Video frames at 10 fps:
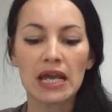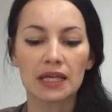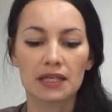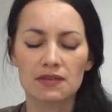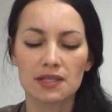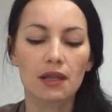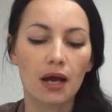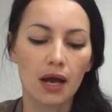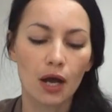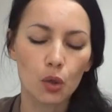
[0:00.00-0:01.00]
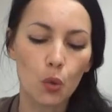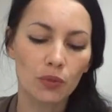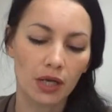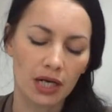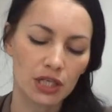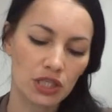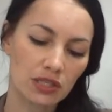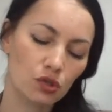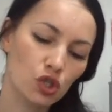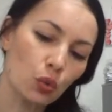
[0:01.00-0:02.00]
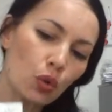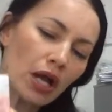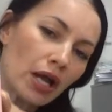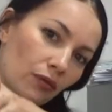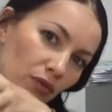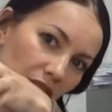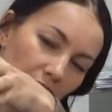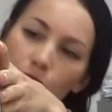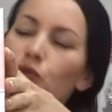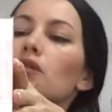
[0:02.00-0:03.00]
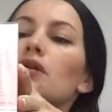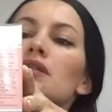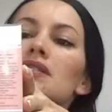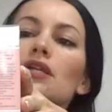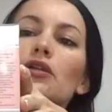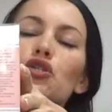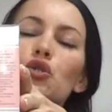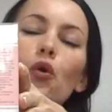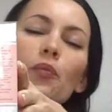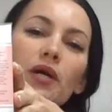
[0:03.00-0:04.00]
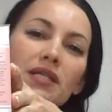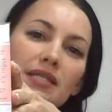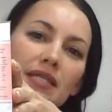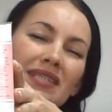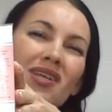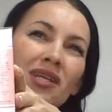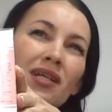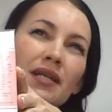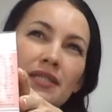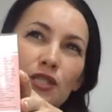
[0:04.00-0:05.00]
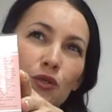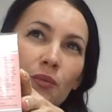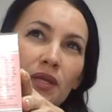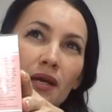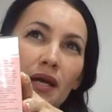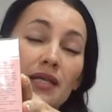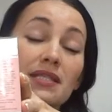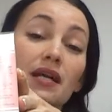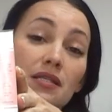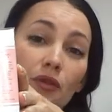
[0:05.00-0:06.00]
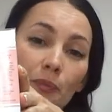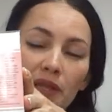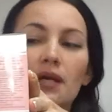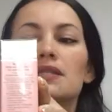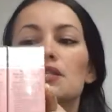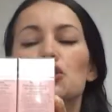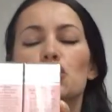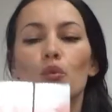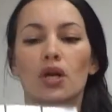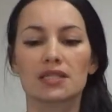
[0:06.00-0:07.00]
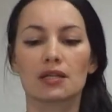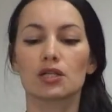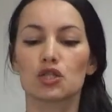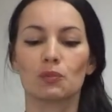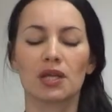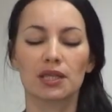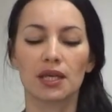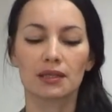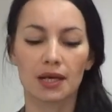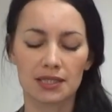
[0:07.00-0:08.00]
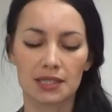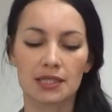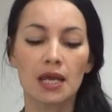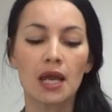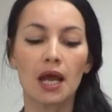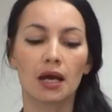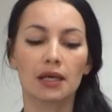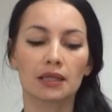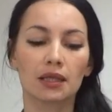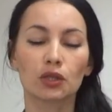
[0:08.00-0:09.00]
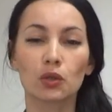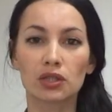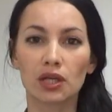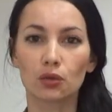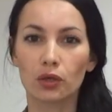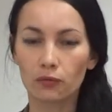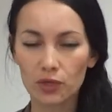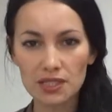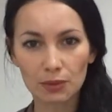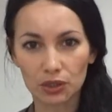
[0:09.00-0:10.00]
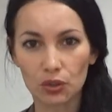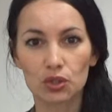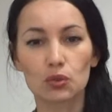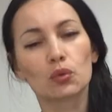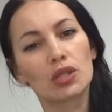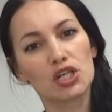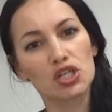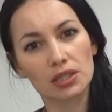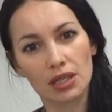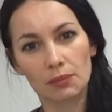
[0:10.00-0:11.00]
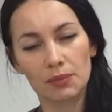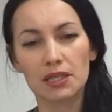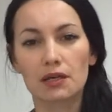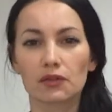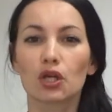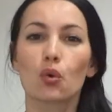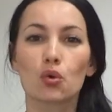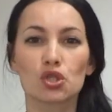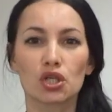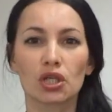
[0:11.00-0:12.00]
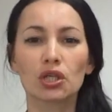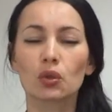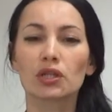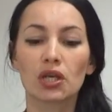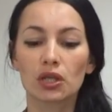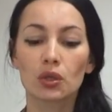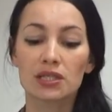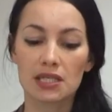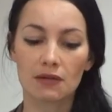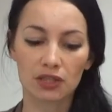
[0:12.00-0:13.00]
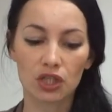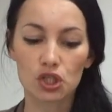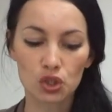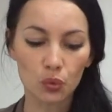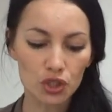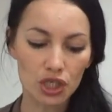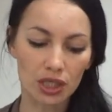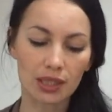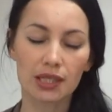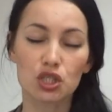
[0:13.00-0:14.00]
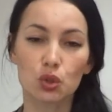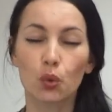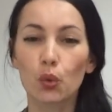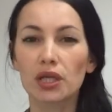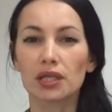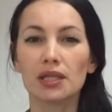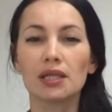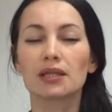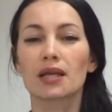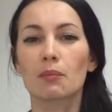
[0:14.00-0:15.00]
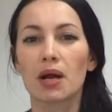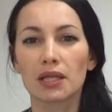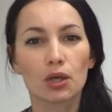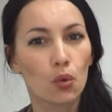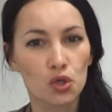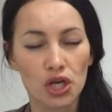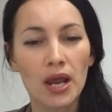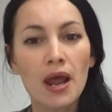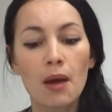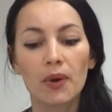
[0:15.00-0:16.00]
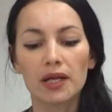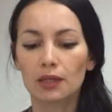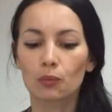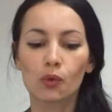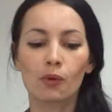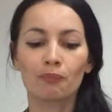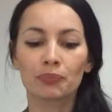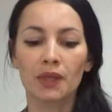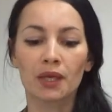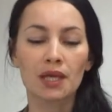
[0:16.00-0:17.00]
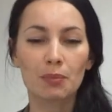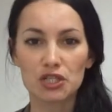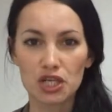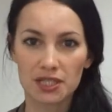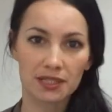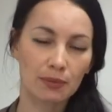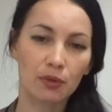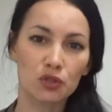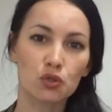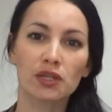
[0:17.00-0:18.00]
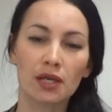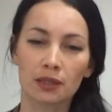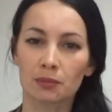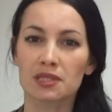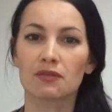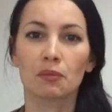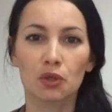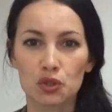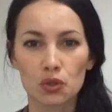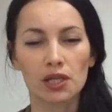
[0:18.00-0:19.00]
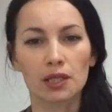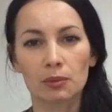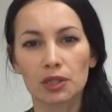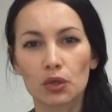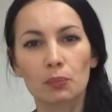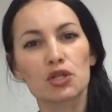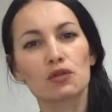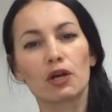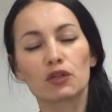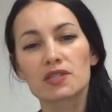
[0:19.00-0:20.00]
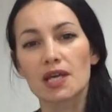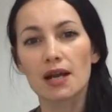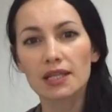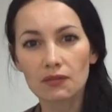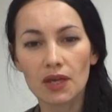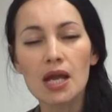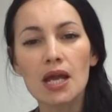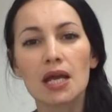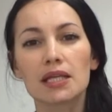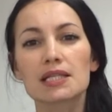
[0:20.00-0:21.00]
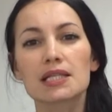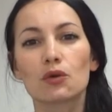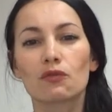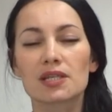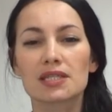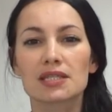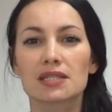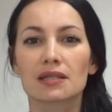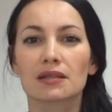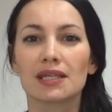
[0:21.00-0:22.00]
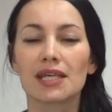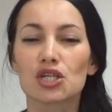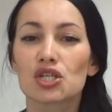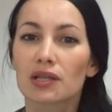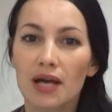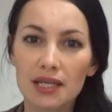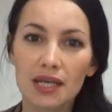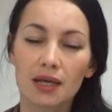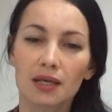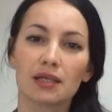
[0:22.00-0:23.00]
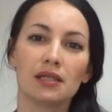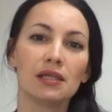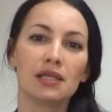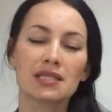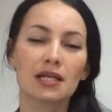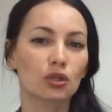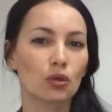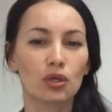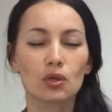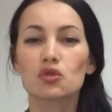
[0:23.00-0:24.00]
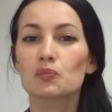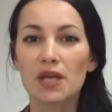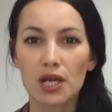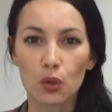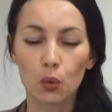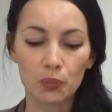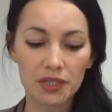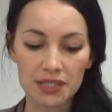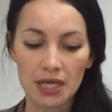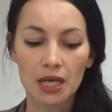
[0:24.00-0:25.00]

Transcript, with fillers: Я взяла огромное количество штук. Вот здесь вот э, целая стопка, здесь 13 у меня. Я заказывала 15 штук, осталось у меня 13 это 0308, которые идут для жирной комбинированной кожи, и 0309, три штучки, это для сухой и нормальной кожи. Поэтому я обращаюсь к тем консультантам, к своим консультантам, которые проживают в Саратове. Если у вас а, есть желание, и те, которые не успели купить